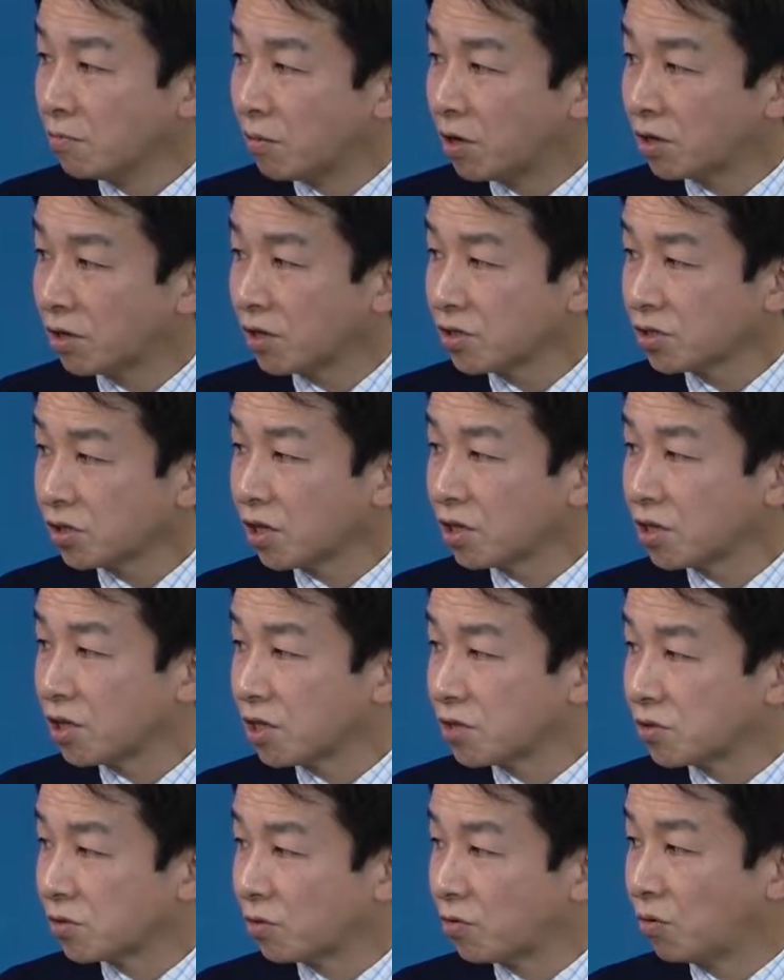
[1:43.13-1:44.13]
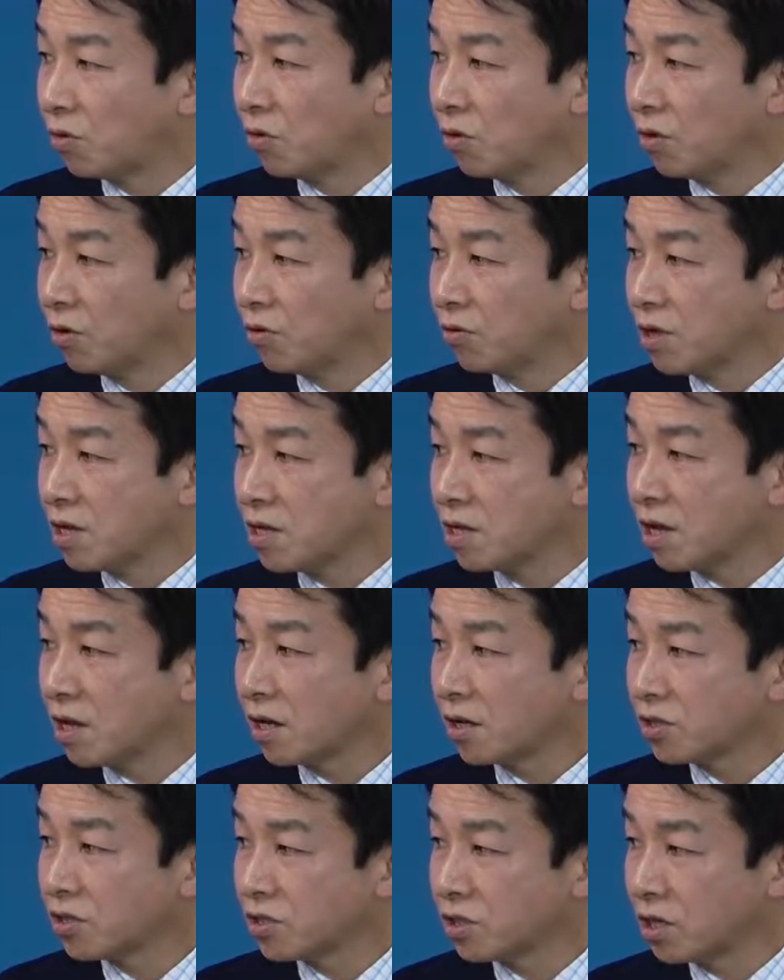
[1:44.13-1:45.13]
まあ、確かにその年
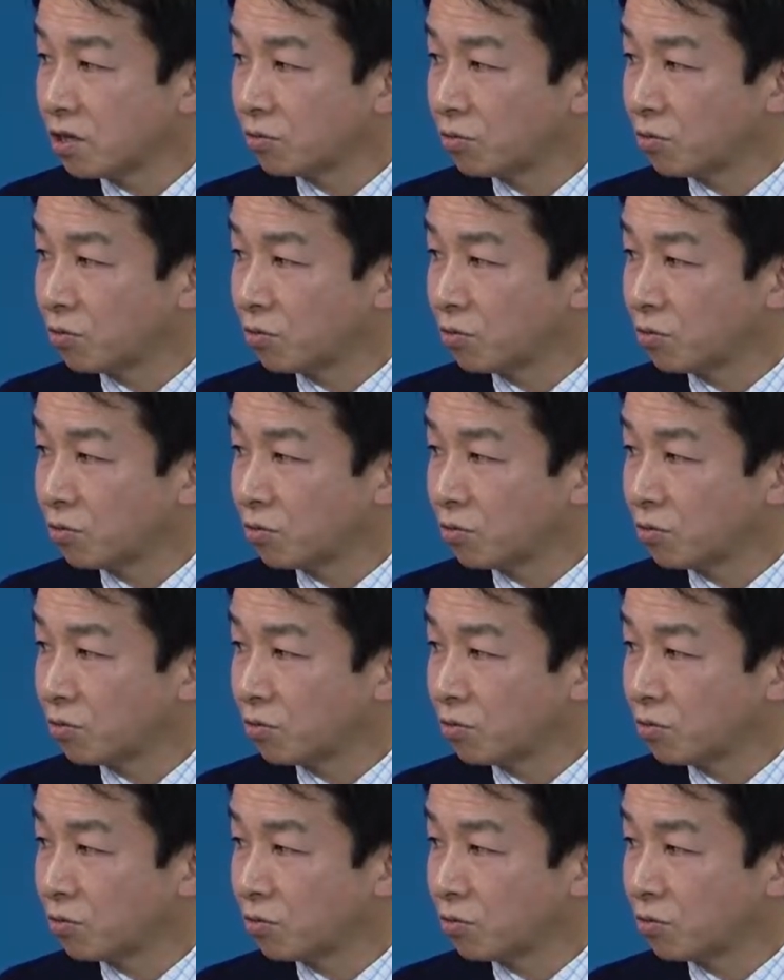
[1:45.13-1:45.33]
代が違